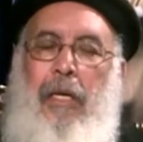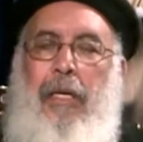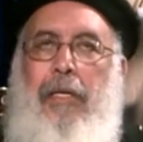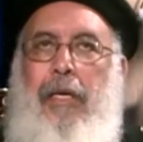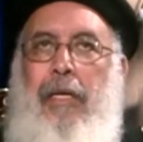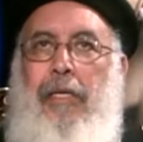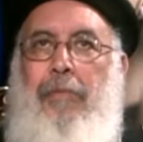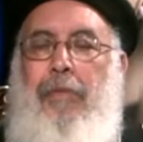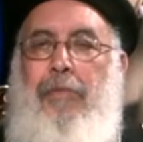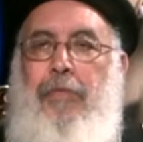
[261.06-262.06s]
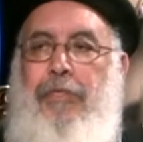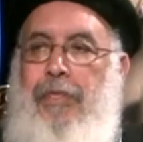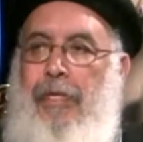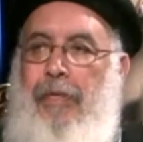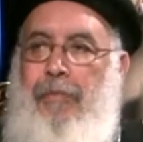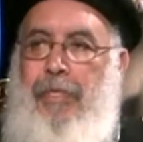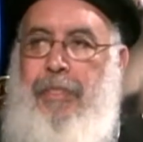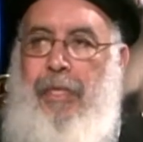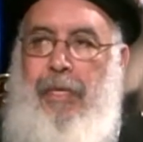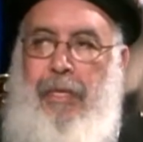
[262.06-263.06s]
لأن إحنا لما نبص
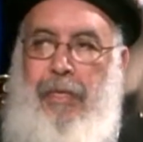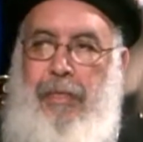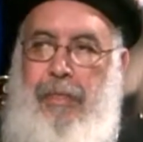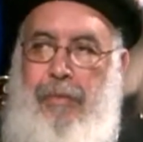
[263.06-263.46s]
للمثالين